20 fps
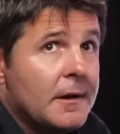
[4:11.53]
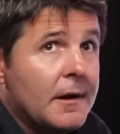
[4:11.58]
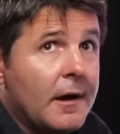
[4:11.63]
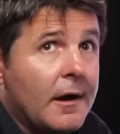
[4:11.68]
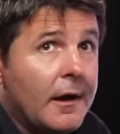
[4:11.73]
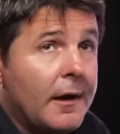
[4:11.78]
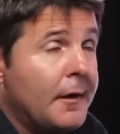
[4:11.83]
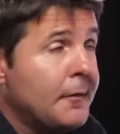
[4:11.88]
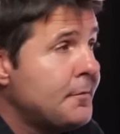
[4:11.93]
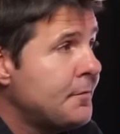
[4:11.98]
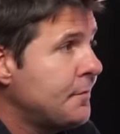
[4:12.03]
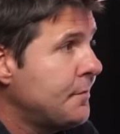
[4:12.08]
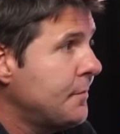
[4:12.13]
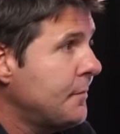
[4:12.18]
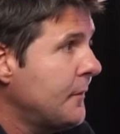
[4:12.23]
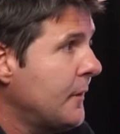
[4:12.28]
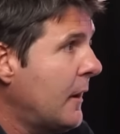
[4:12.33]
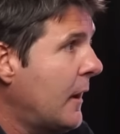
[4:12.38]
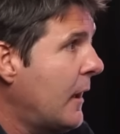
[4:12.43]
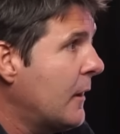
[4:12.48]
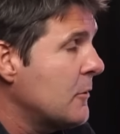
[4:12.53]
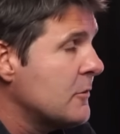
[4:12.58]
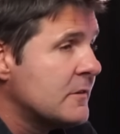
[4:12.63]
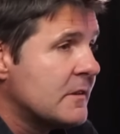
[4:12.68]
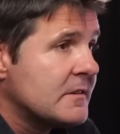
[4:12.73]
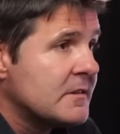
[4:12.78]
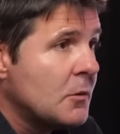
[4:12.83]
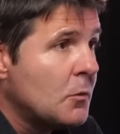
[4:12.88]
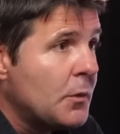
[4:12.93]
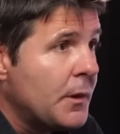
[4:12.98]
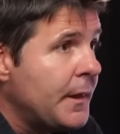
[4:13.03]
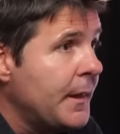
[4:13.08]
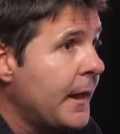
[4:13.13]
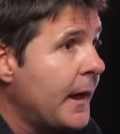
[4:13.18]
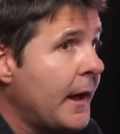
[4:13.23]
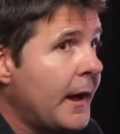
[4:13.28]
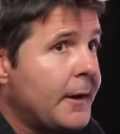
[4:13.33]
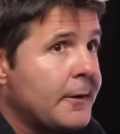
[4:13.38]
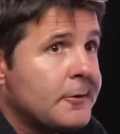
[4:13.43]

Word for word: eh, a nuestra seguridad,